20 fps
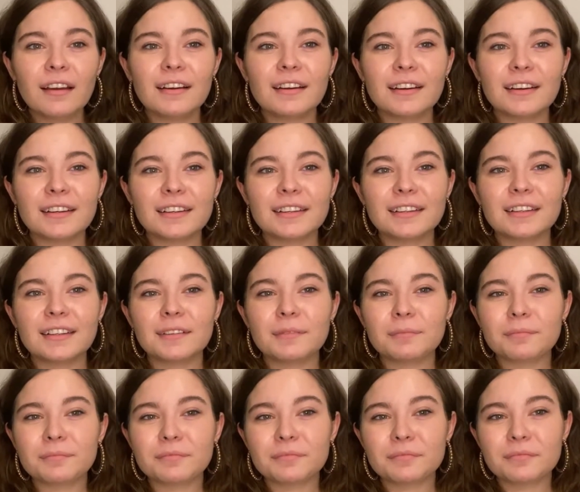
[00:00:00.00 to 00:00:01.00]
Ee,
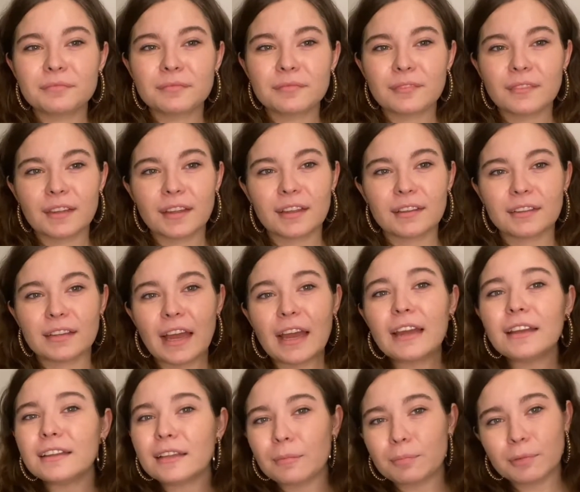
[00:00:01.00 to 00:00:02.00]
diğer
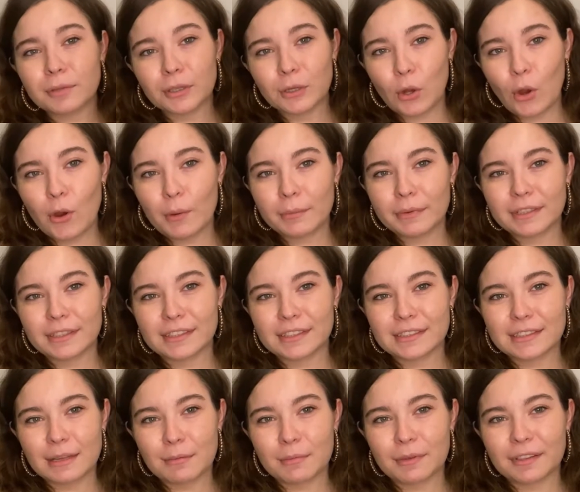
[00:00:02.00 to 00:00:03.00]
kitapları
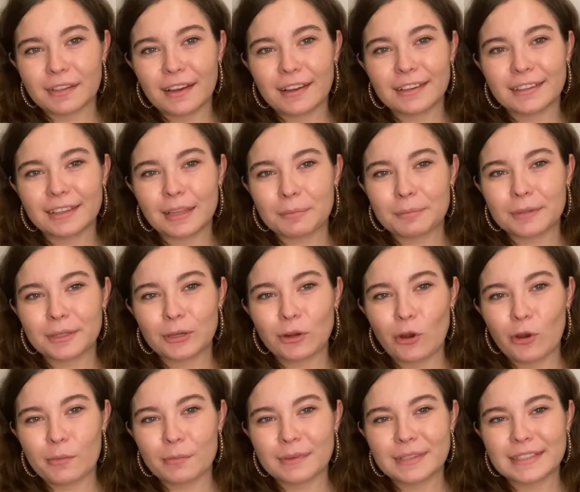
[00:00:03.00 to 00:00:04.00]
görmediniz ama diğer kitapları
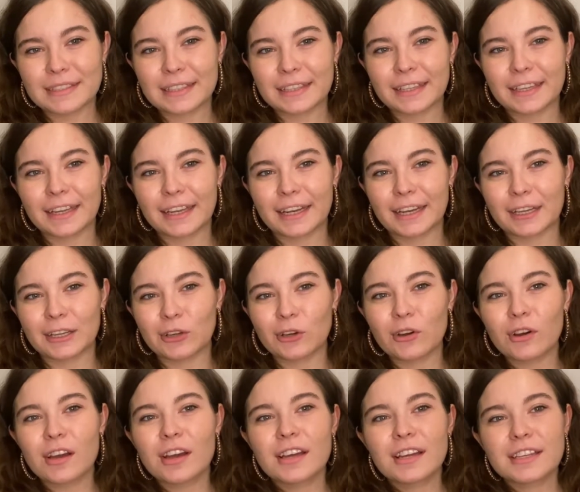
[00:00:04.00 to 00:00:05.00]
görmenize de gerek yok.
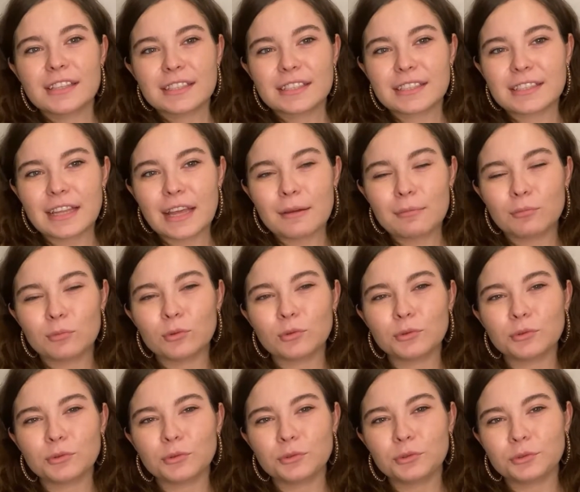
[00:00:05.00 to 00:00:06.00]
Size bu
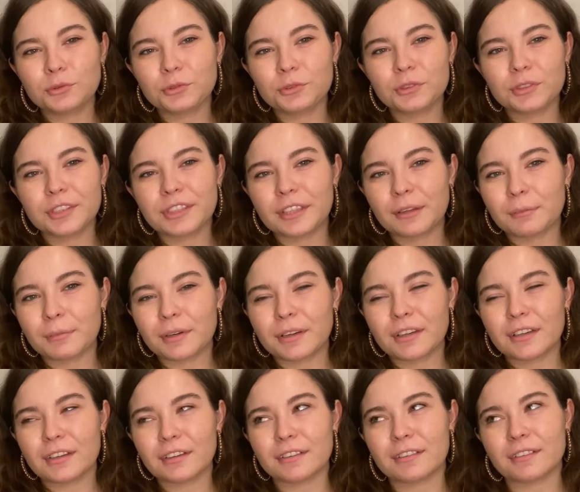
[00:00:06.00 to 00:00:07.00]
üç kitabı
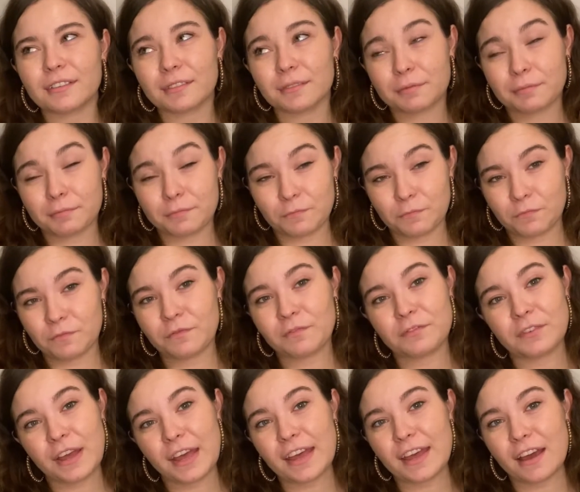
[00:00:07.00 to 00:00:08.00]

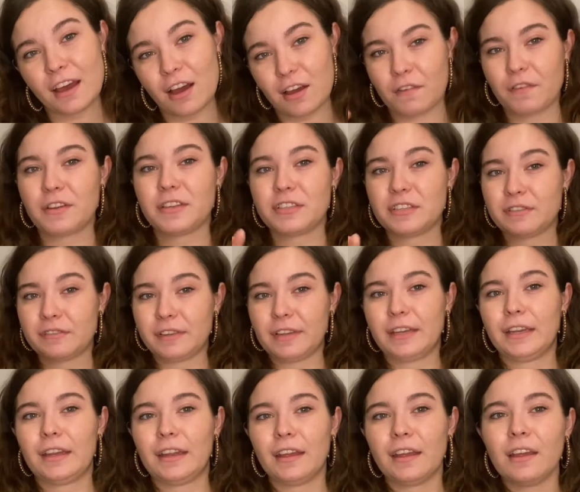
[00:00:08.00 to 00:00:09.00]
ve hayvan
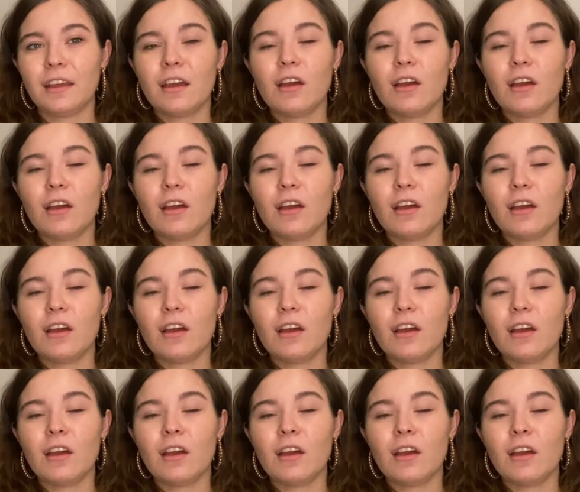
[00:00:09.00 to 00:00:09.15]
çiftliğini